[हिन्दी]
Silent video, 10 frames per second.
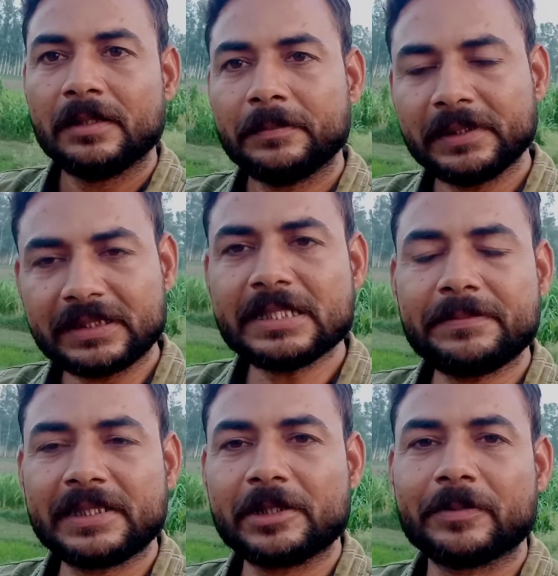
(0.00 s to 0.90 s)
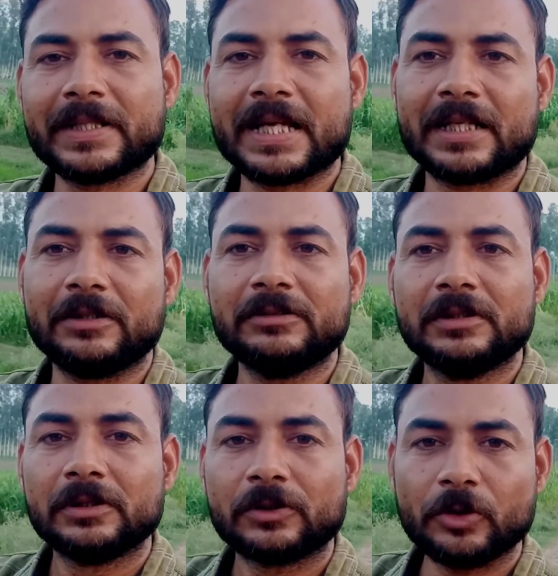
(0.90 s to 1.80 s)
मैं इसलिए वीडियो बना रहा हूँ
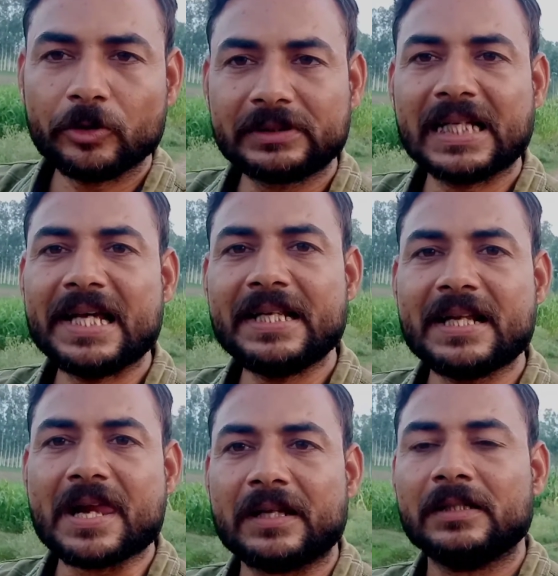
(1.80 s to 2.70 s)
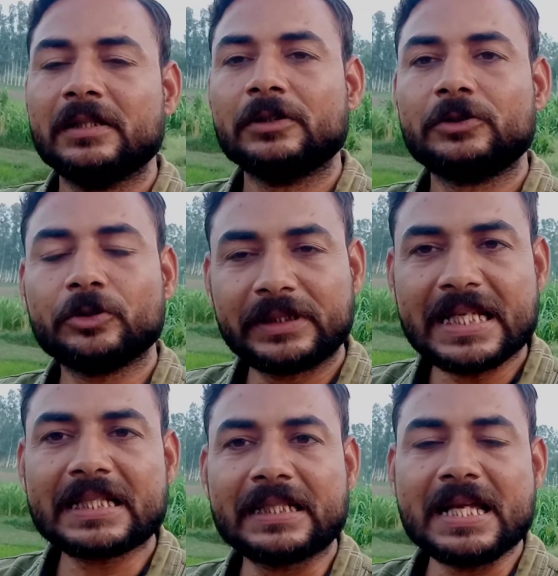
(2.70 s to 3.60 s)
लोग जाने जो
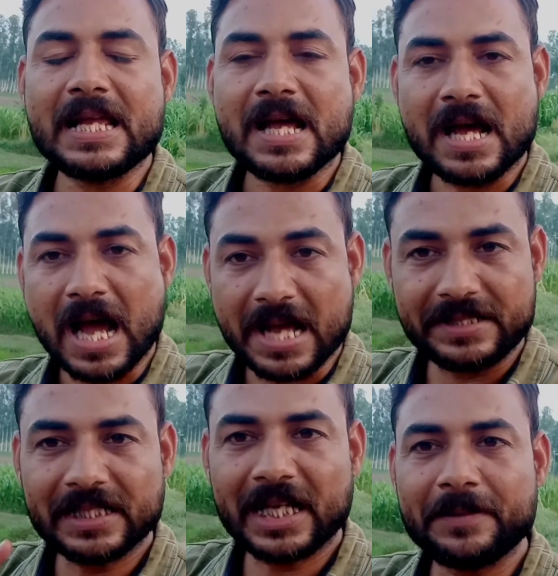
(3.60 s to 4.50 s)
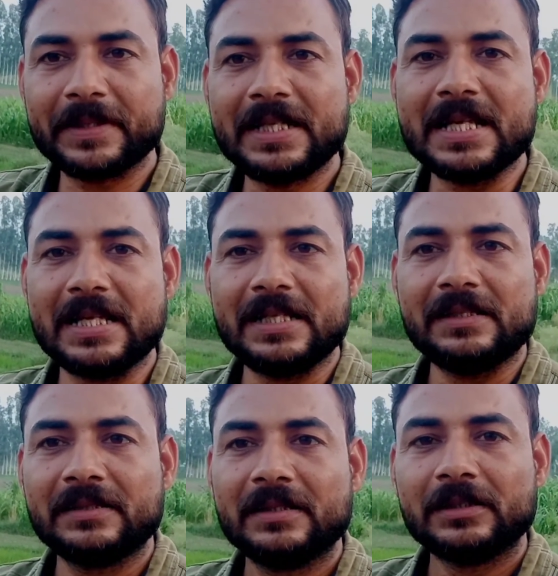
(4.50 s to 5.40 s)
देख के अनजान बने हैं
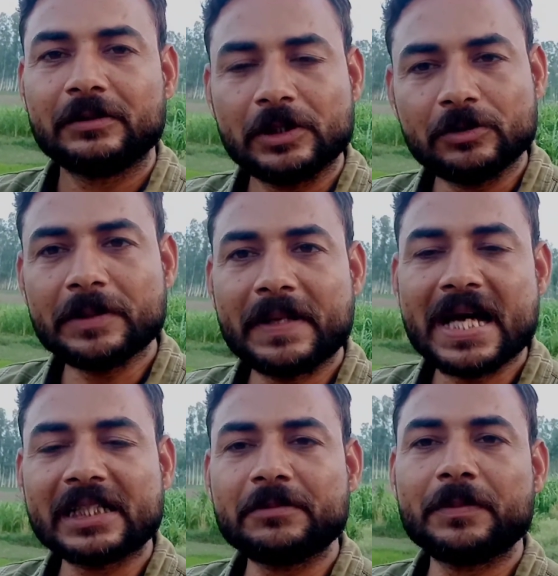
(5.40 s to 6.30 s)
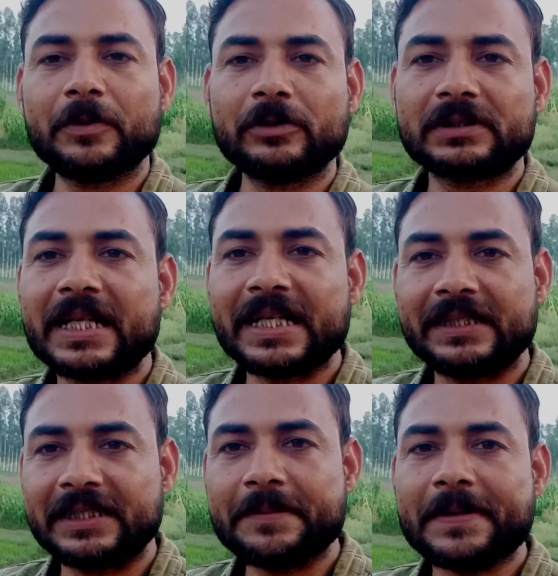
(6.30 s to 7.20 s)
क्योंकि भारत में बहुत सारे
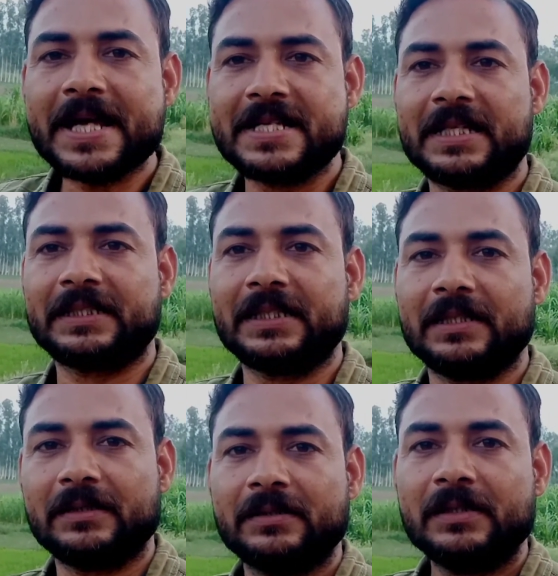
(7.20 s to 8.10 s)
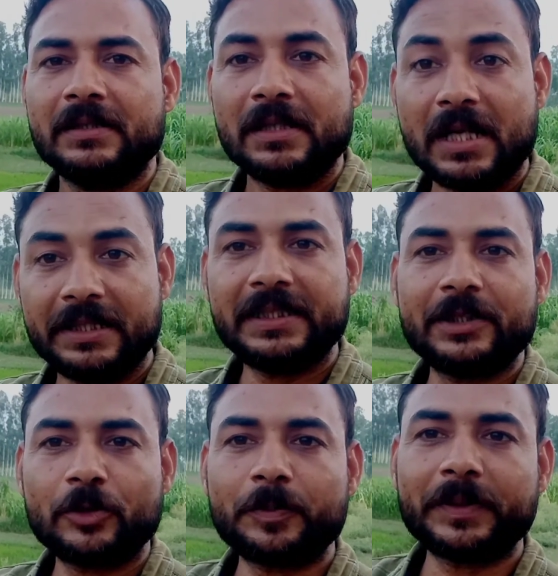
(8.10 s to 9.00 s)
अंधे पाए जाते हैं
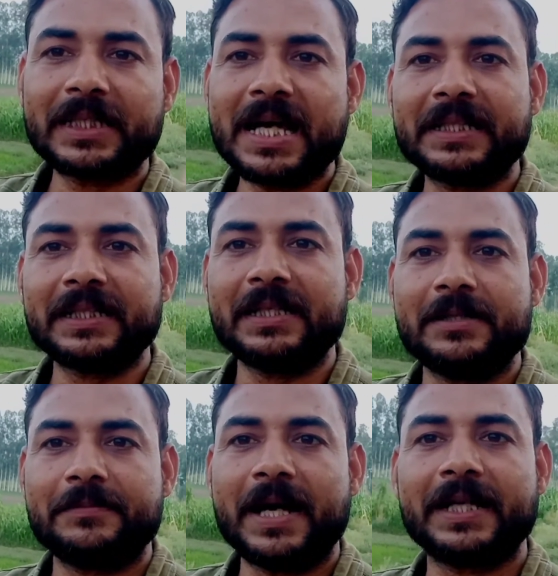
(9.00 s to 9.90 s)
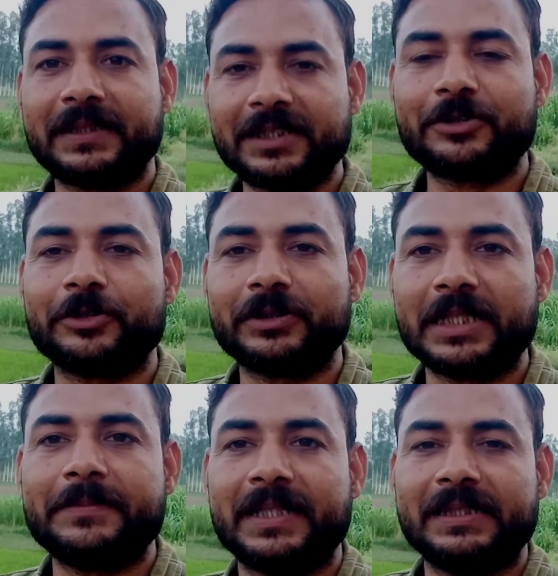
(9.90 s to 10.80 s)
अंधे दो प्रकार के हैं भारत की खोज
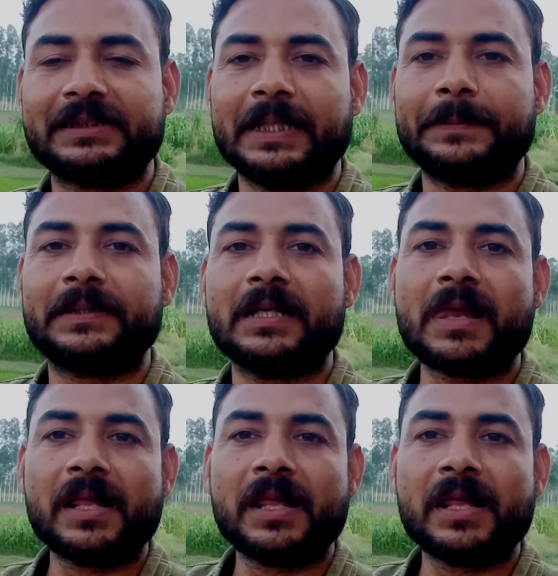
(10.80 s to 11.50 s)
है मेरे हिसाब से